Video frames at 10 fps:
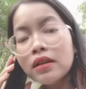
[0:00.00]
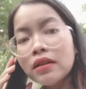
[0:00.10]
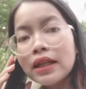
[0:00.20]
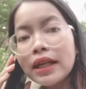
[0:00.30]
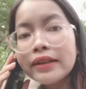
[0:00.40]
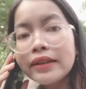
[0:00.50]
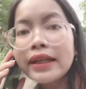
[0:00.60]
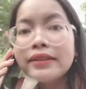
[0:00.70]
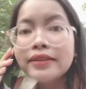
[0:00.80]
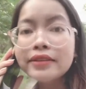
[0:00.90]
Ờ, lá
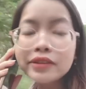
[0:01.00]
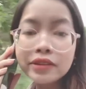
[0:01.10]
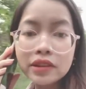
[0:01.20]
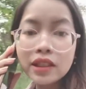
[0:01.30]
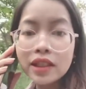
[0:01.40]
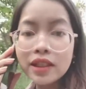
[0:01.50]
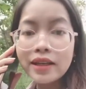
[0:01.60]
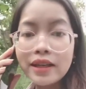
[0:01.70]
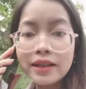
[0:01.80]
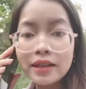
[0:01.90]
lá lưỡng người á,
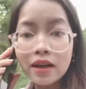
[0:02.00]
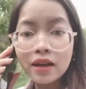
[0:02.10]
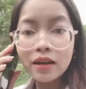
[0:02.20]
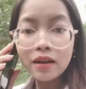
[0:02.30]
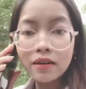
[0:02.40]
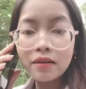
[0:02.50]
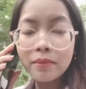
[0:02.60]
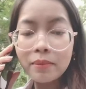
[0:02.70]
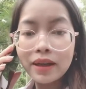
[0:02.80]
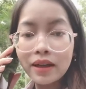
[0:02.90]
thì ờ,
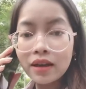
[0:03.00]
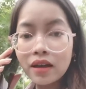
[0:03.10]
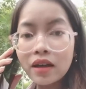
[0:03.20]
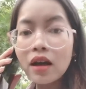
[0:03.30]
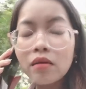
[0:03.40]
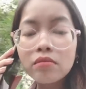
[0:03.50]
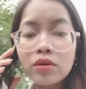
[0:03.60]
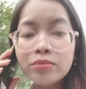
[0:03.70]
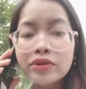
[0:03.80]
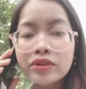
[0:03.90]
bạn ăn
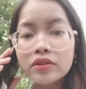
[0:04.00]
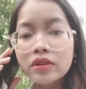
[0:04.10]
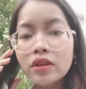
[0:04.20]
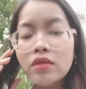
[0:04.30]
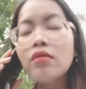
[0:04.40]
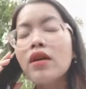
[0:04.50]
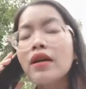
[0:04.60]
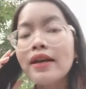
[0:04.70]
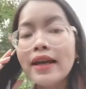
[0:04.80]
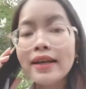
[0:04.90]
không cũng được nữa
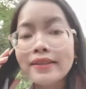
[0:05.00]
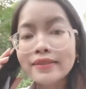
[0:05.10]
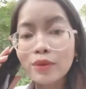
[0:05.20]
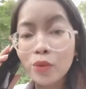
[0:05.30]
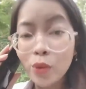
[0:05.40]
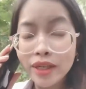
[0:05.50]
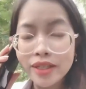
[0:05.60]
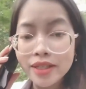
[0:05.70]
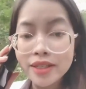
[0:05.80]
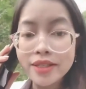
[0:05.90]
hoặc là
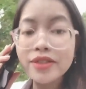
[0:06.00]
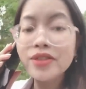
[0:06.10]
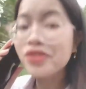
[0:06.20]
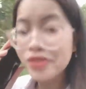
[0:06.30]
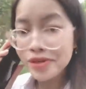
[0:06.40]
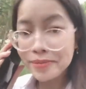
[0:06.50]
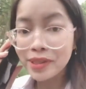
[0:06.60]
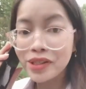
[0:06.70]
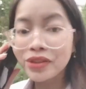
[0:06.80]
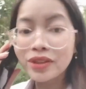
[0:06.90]
quay dưới nước dừa
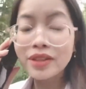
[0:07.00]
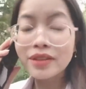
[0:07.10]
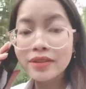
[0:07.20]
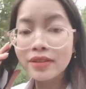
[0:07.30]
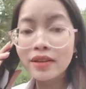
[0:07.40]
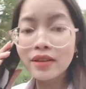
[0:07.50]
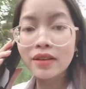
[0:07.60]
mình lượt như